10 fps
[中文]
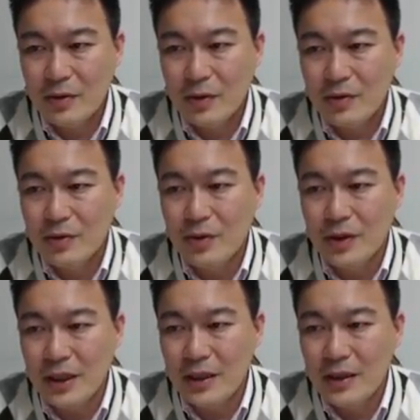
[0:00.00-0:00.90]
我说如
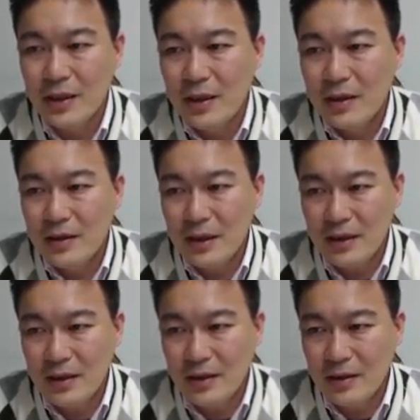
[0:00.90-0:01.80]
果你
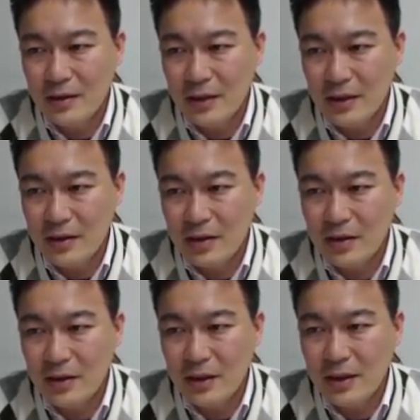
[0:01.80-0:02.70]
你的你
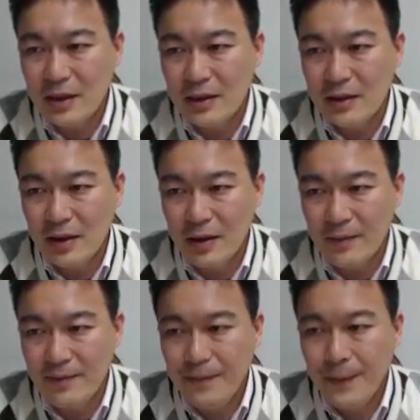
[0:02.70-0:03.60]
是一个
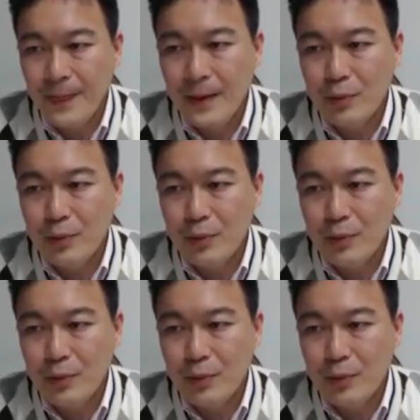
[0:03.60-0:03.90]
嗯